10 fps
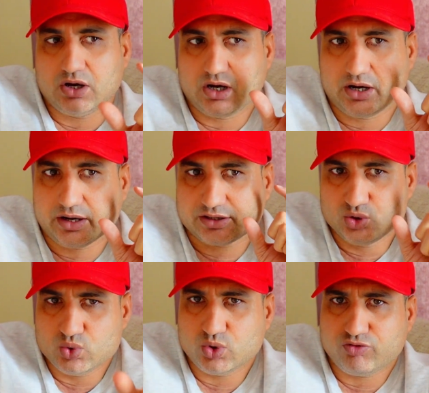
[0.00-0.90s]

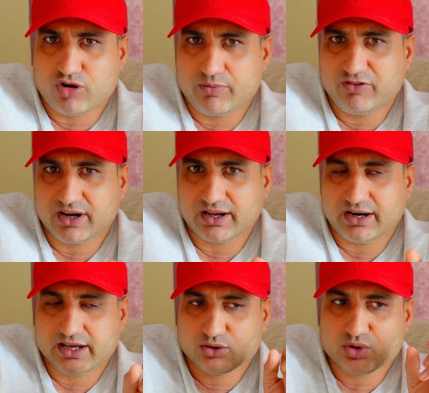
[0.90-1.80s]
क्यों फॉर्म फिल
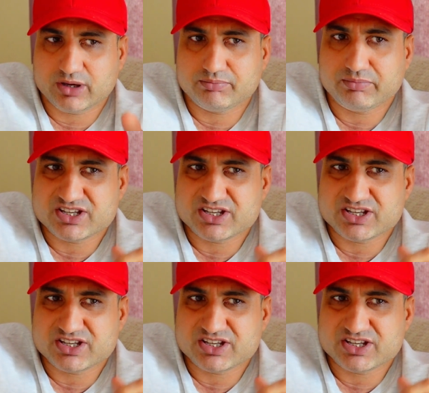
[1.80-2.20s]
करना है क्योंकि